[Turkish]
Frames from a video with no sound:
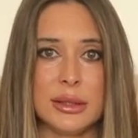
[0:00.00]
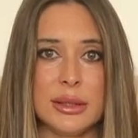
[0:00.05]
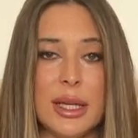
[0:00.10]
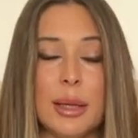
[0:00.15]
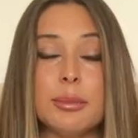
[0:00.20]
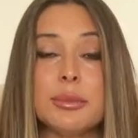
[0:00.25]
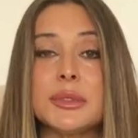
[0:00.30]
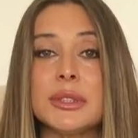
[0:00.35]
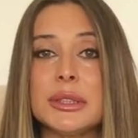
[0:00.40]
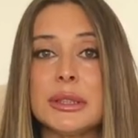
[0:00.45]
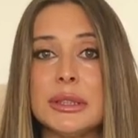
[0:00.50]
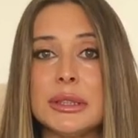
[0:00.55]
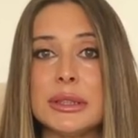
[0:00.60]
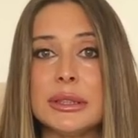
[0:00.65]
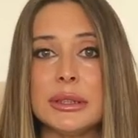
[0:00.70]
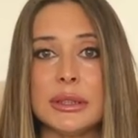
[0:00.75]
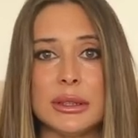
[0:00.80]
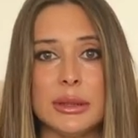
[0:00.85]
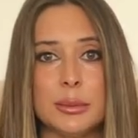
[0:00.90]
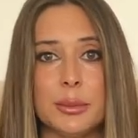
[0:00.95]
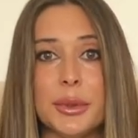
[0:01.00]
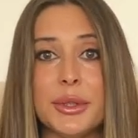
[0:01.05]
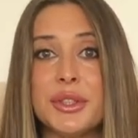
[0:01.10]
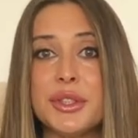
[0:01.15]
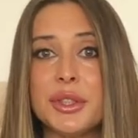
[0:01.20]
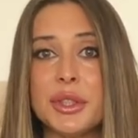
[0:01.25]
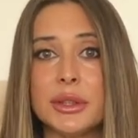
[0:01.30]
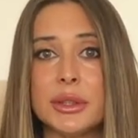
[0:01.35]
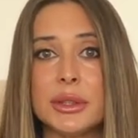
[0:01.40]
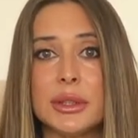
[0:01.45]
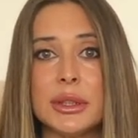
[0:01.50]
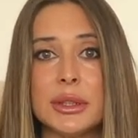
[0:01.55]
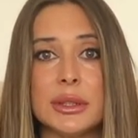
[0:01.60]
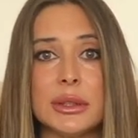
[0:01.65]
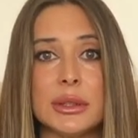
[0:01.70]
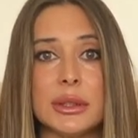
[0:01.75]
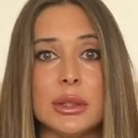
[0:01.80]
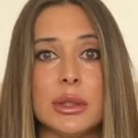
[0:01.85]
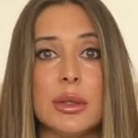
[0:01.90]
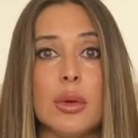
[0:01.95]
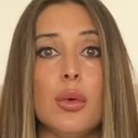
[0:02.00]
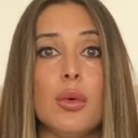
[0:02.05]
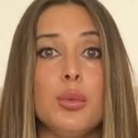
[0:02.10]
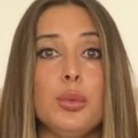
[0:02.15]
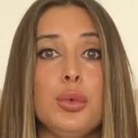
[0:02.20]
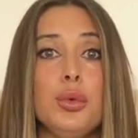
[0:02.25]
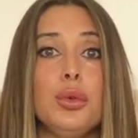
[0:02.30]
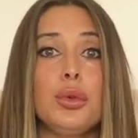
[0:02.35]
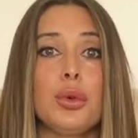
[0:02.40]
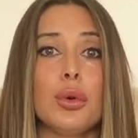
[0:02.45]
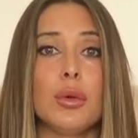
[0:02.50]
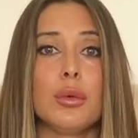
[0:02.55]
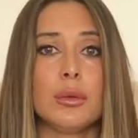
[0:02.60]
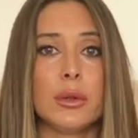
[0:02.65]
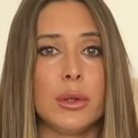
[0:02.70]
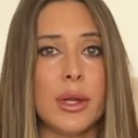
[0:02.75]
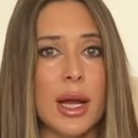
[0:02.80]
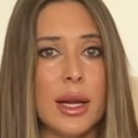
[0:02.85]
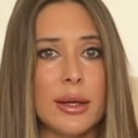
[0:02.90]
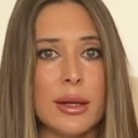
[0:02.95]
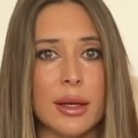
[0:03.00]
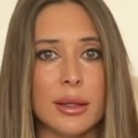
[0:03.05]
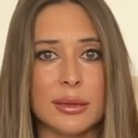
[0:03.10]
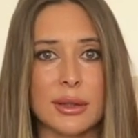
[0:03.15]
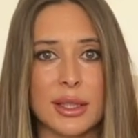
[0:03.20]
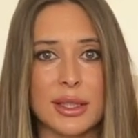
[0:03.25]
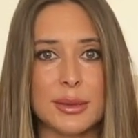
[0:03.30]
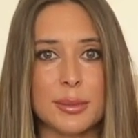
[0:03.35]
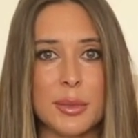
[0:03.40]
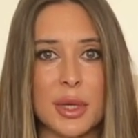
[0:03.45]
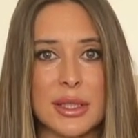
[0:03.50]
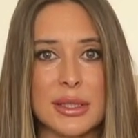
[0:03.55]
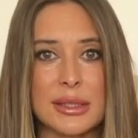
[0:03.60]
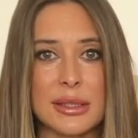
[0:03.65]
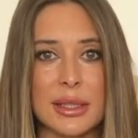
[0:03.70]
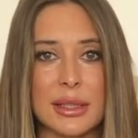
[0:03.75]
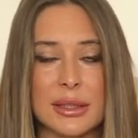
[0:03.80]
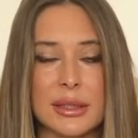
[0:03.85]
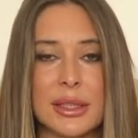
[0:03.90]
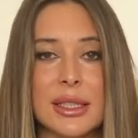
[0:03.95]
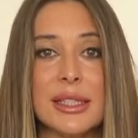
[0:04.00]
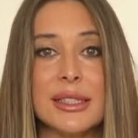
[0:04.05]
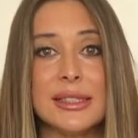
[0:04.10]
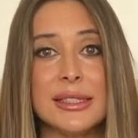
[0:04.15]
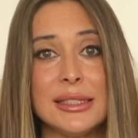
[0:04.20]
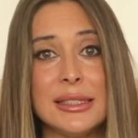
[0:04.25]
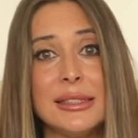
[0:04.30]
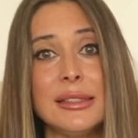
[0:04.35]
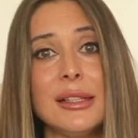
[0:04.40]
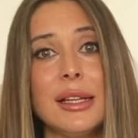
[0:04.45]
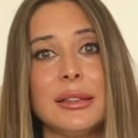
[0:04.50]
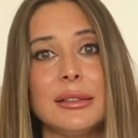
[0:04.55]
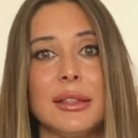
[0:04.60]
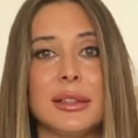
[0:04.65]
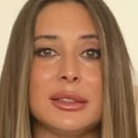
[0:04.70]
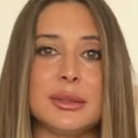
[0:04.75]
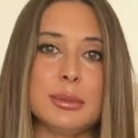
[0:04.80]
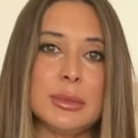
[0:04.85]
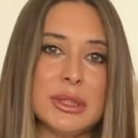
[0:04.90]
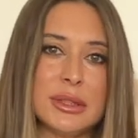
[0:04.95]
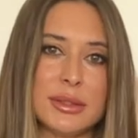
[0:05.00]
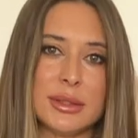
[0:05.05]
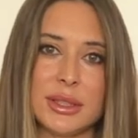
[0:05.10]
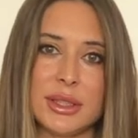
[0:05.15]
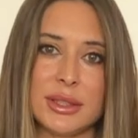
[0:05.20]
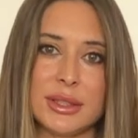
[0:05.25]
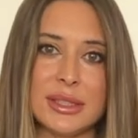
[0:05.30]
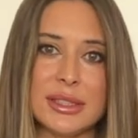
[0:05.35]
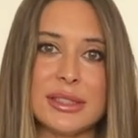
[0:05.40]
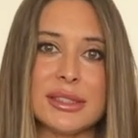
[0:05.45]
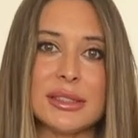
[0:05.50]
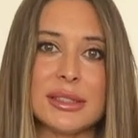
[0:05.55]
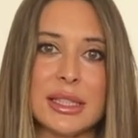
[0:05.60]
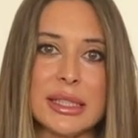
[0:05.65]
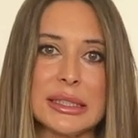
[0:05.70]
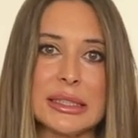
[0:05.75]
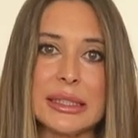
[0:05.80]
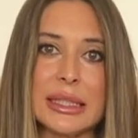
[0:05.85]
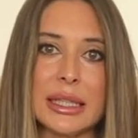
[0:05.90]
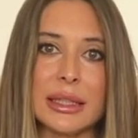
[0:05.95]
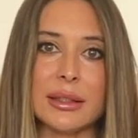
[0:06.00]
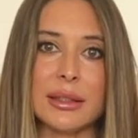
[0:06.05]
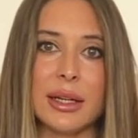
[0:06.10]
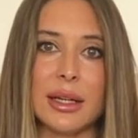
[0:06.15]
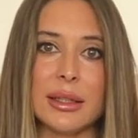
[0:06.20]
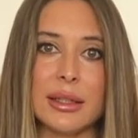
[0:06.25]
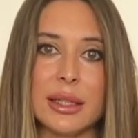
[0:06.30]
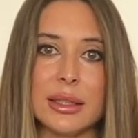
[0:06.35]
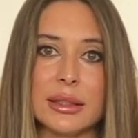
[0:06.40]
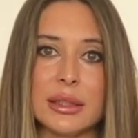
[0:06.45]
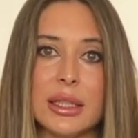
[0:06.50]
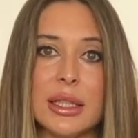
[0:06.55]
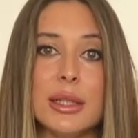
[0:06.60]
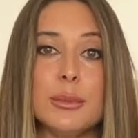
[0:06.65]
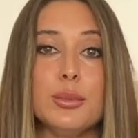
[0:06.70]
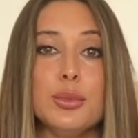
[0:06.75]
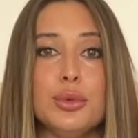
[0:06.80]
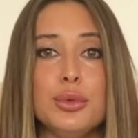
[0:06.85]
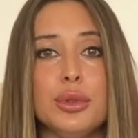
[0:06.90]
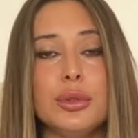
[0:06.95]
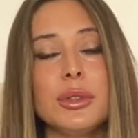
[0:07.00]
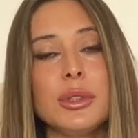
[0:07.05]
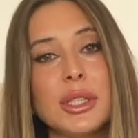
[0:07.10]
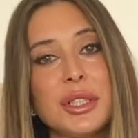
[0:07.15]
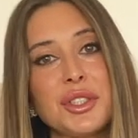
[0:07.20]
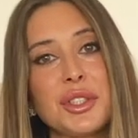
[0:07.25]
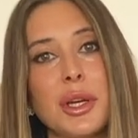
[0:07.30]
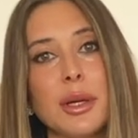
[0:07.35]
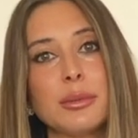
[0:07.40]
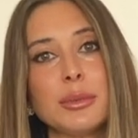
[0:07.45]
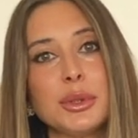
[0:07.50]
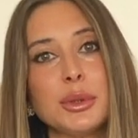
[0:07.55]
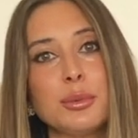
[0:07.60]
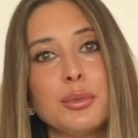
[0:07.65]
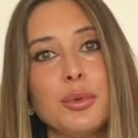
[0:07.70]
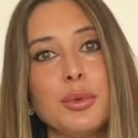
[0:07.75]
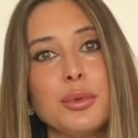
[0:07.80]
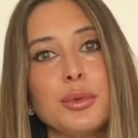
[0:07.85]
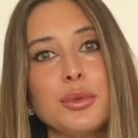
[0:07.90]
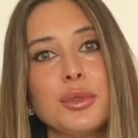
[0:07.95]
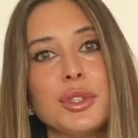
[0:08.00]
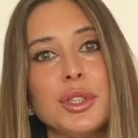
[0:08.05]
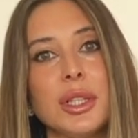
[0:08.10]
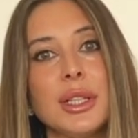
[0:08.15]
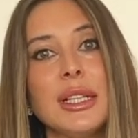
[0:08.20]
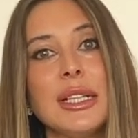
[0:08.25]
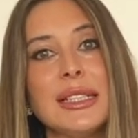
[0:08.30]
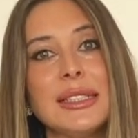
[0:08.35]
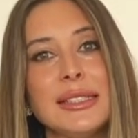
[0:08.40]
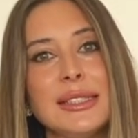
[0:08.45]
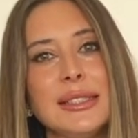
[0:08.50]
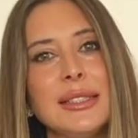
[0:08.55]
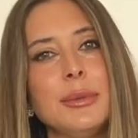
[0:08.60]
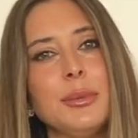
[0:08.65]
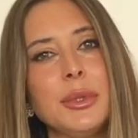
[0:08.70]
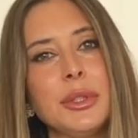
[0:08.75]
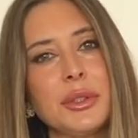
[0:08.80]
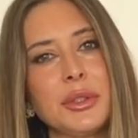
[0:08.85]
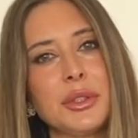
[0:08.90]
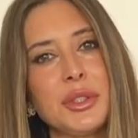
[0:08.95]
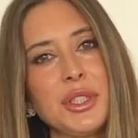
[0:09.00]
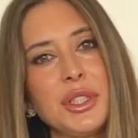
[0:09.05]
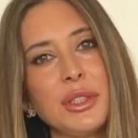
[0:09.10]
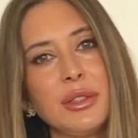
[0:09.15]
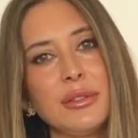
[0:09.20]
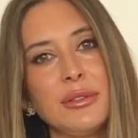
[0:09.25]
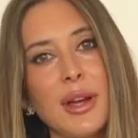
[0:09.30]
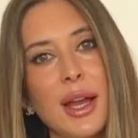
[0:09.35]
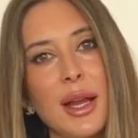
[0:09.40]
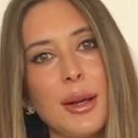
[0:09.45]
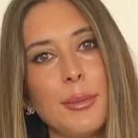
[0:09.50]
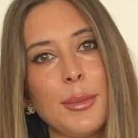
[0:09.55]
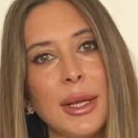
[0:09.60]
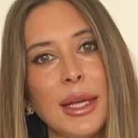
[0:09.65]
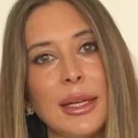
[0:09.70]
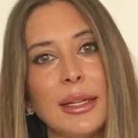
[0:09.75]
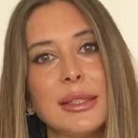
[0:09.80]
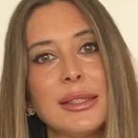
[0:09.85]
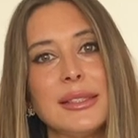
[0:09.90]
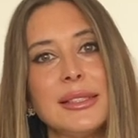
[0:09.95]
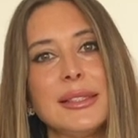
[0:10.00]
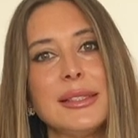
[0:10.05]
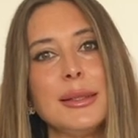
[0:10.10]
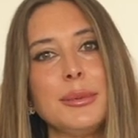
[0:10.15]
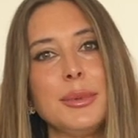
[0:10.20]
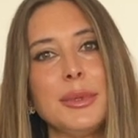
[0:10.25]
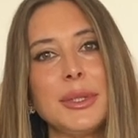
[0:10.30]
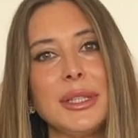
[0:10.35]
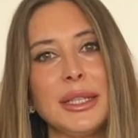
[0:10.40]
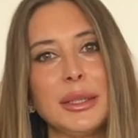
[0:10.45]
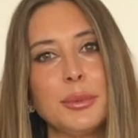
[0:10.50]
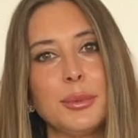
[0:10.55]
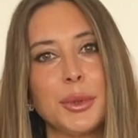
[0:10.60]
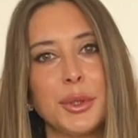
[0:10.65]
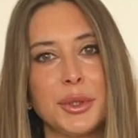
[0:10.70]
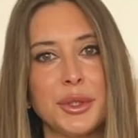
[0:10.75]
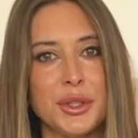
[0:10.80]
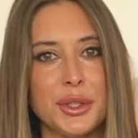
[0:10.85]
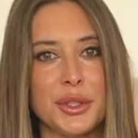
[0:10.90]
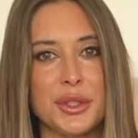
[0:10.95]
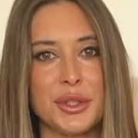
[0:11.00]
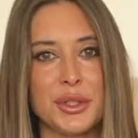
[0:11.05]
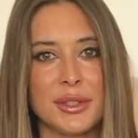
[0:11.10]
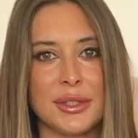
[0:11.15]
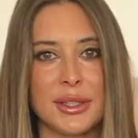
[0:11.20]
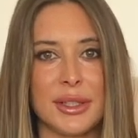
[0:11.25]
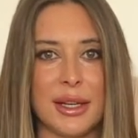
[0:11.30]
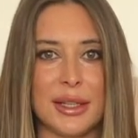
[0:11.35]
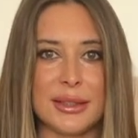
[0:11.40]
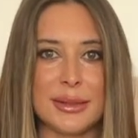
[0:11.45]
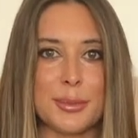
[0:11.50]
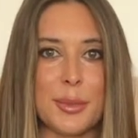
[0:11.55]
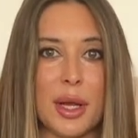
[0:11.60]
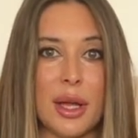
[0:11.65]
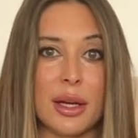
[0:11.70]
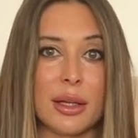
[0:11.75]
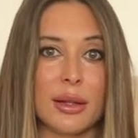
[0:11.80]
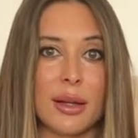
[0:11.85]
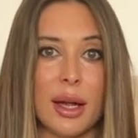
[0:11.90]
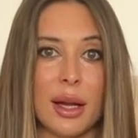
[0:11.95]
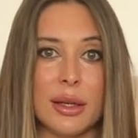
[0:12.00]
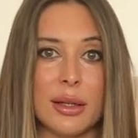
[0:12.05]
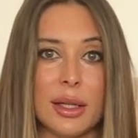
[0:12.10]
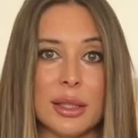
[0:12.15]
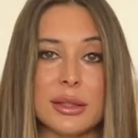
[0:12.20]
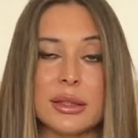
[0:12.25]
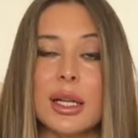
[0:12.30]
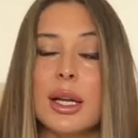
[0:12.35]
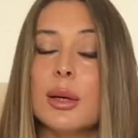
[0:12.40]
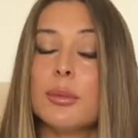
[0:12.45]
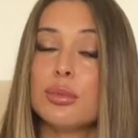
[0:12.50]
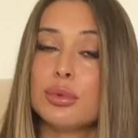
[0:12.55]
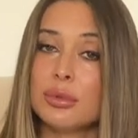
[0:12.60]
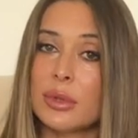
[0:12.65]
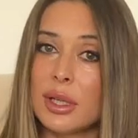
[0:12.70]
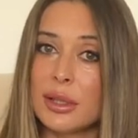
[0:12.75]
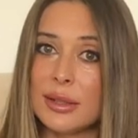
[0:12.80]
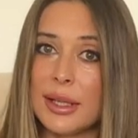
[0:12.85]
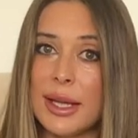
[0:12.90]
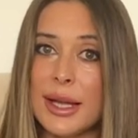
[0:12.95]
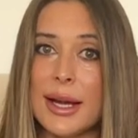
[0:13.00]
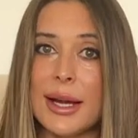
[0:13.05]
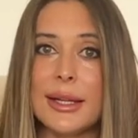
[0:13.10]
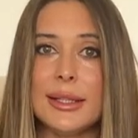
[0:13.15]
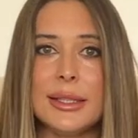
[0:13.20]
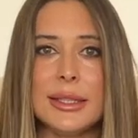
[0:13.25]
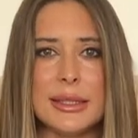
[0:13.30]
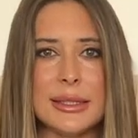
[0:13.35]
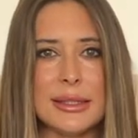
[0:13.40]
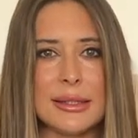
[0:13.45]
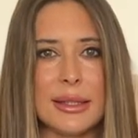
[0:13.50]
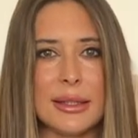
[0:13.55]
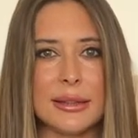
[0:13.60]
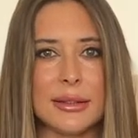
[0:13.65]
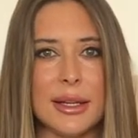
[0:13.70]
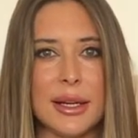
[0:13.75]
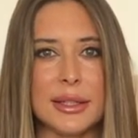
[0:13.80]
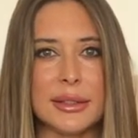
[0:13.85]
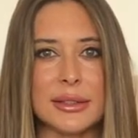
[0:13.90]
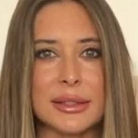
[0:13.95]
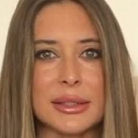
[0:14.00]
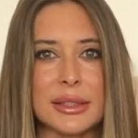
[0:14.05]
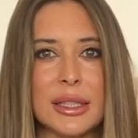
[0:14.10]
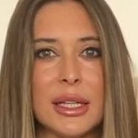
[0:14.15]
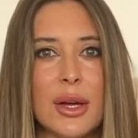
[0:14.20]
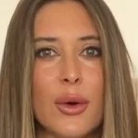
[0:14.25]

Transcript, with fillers: Yaptıklarını, başarılarını büyük övgülerle anlatmazlar. Sizin anlatmanız için sizi desteklerler bütün yaşamları boyunca size bir ışık vermeye, size bir yeni bakış açısı katmaya adarlar. Bunlar değerli insanlardır.